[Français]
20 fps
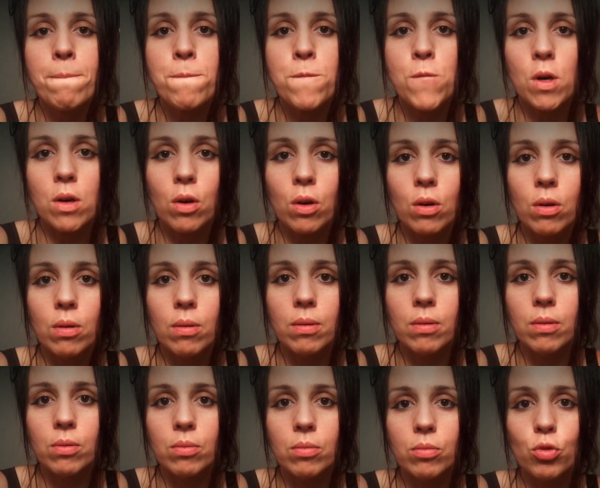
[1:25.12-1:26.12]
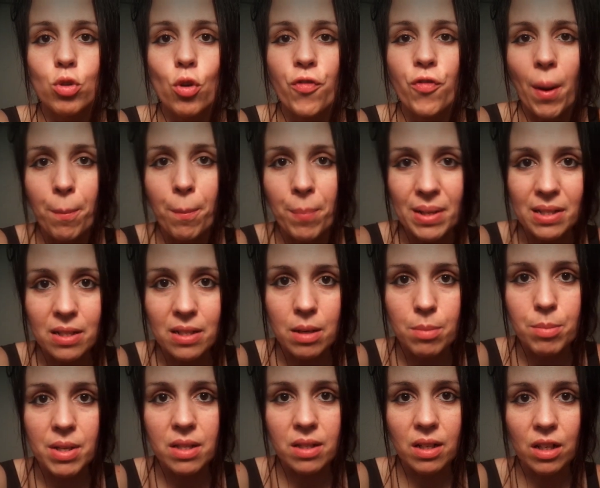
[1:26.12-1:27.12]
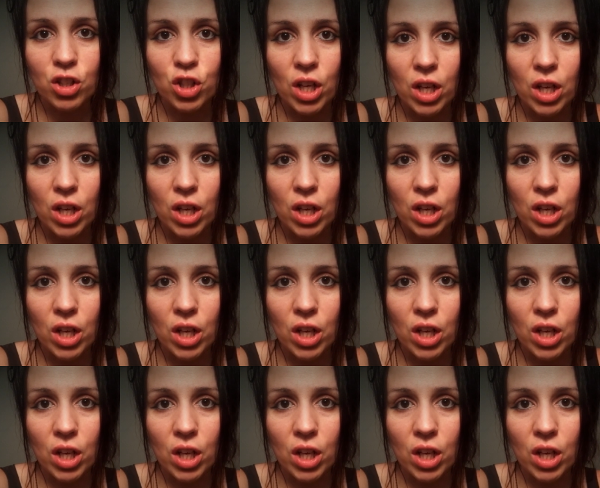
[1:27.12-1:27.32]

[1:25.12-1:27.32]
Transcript: euh, de faire passer le message